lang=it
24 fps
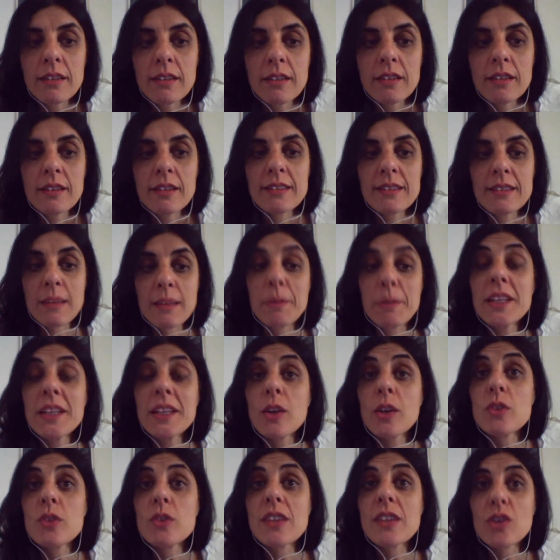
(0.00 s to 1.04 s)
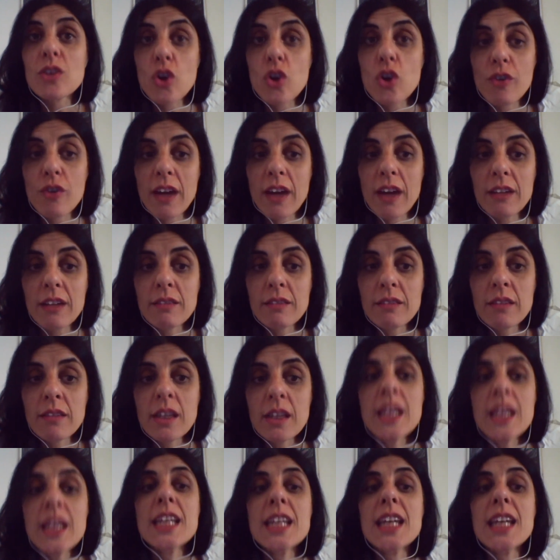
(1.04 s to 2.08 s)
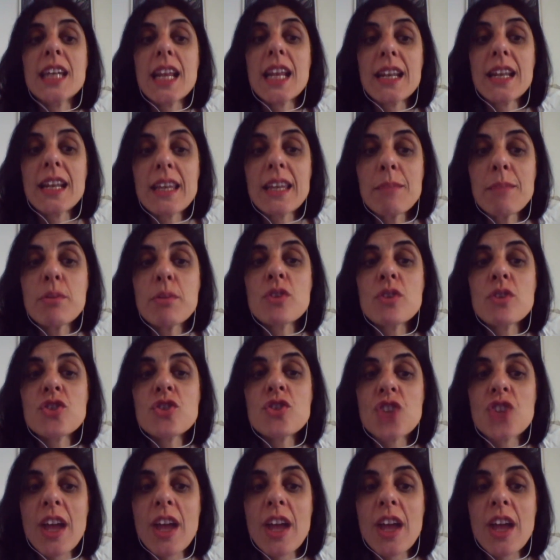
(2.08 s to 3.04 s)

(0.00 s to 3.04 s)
Sapete cosa trova? Nel libro c'è...